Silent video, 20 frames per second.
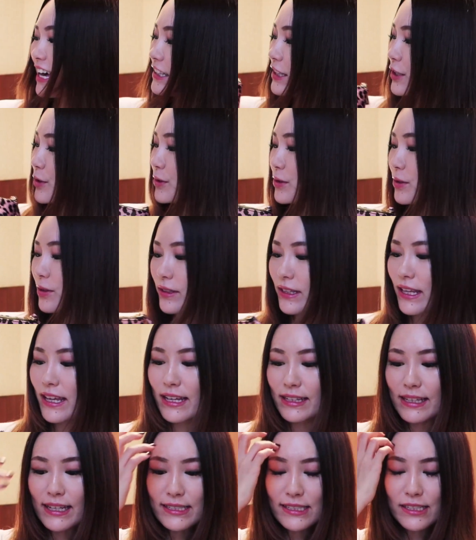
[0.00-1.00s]
はい、ってこと
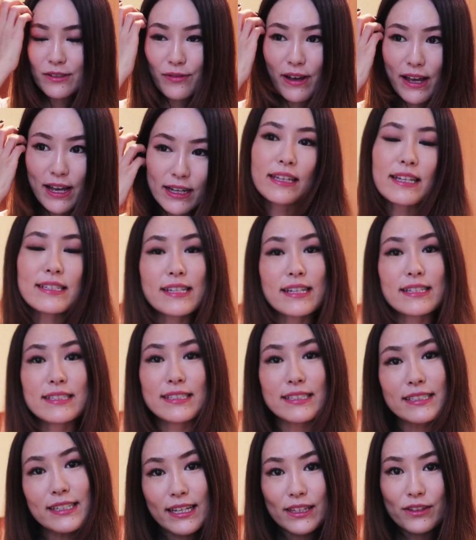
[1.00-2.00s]
で私は現在
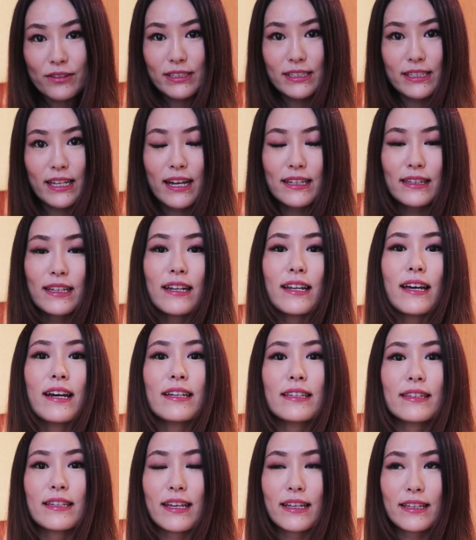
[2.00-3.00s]
CA として
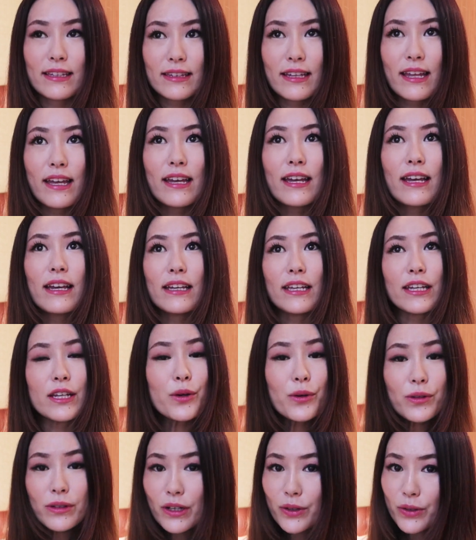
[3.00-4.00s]
働いていてい
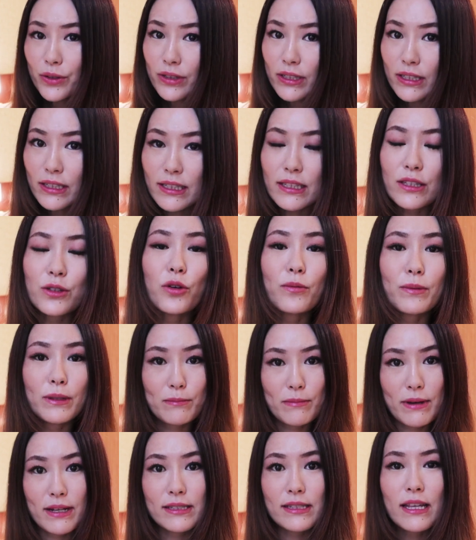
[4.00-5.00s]
ろんな国に飛
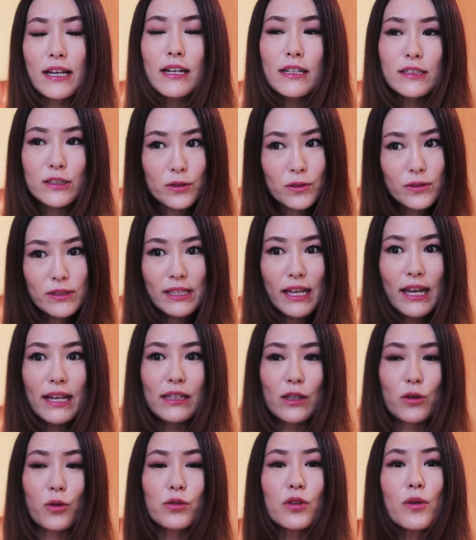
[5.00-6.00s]
びます。その
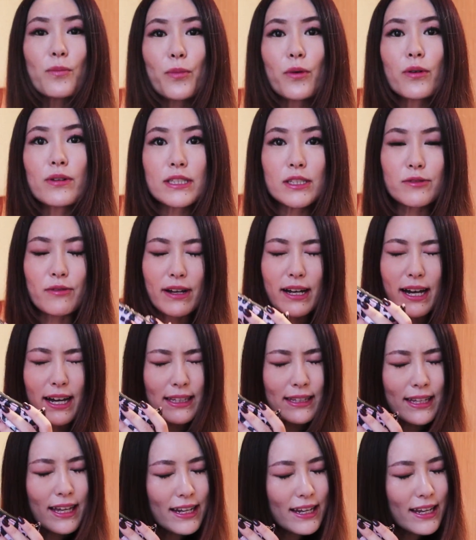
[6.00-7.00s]
際にこのポーチは
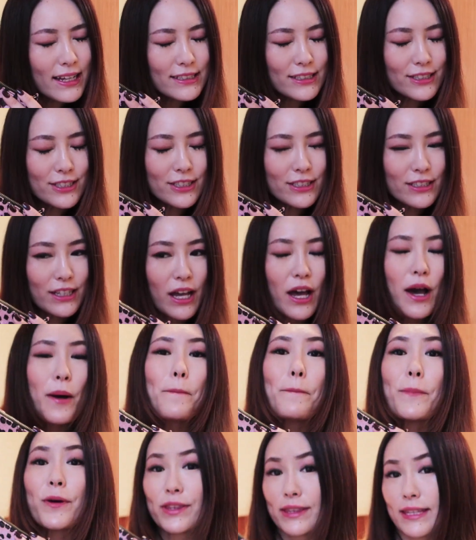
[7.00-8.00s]
必ず
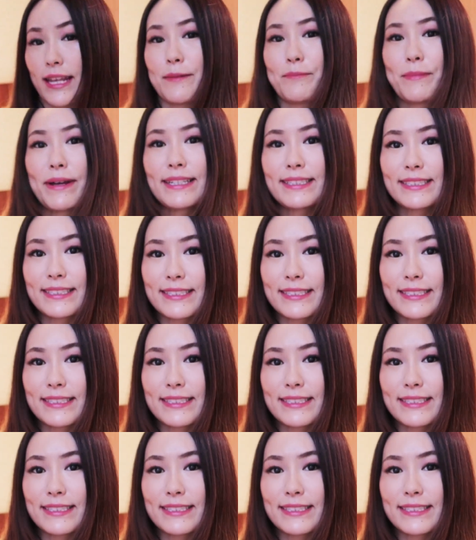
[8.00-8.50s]
持っていま